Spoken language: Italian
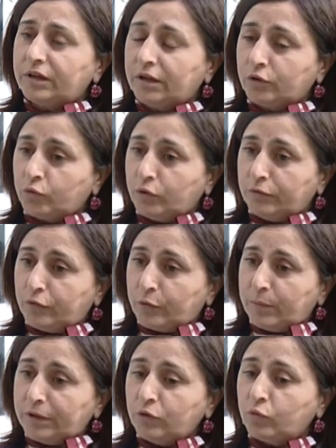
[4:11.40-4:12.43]
da alcuni
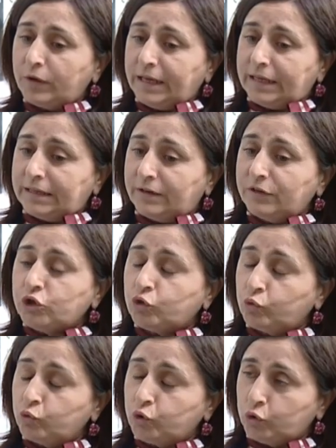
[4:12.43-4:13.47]
formatori consumatori attraverso
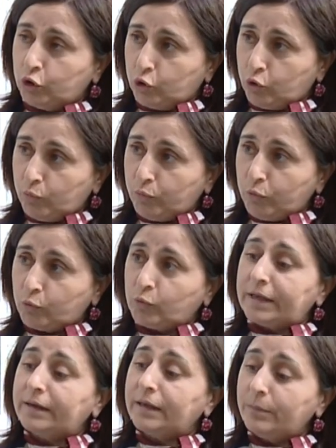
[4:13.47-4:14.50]
l'uso del
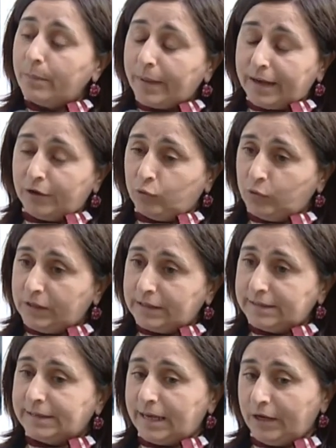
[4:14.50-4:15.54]
computer imparano a
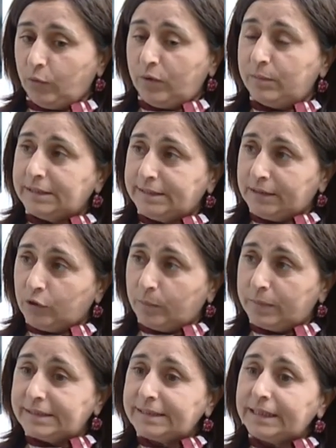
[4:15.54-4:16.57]
utilizzare quei mezzi
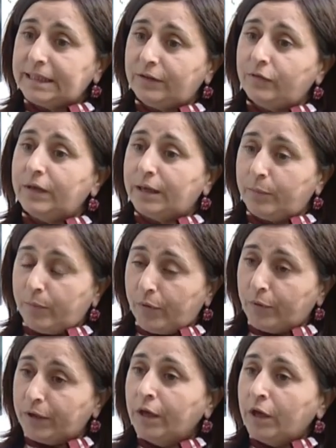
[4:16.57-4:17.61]
compensativi che
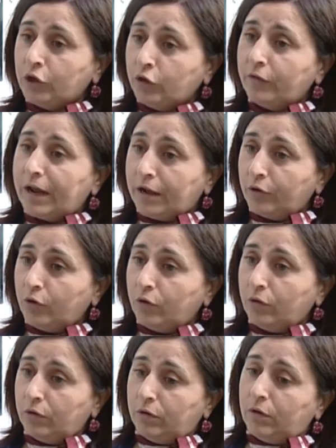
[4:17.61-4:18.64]
poi
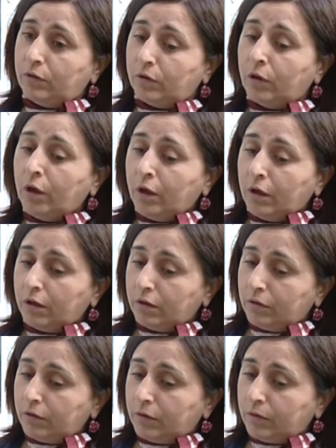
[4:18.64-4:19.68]
dovranno eh,
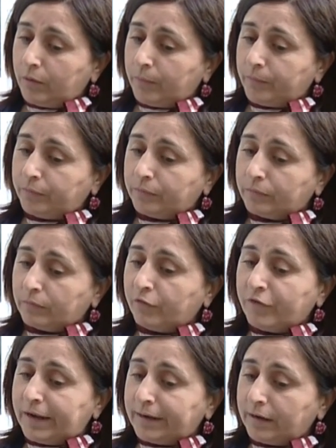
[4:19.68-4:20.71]
eh,
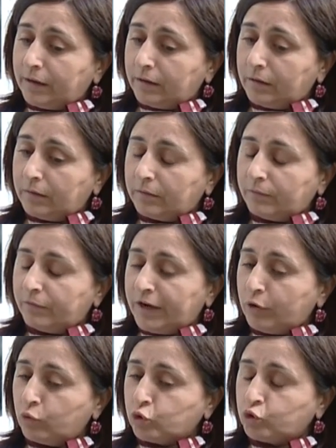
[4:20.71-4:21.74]
far, fare uno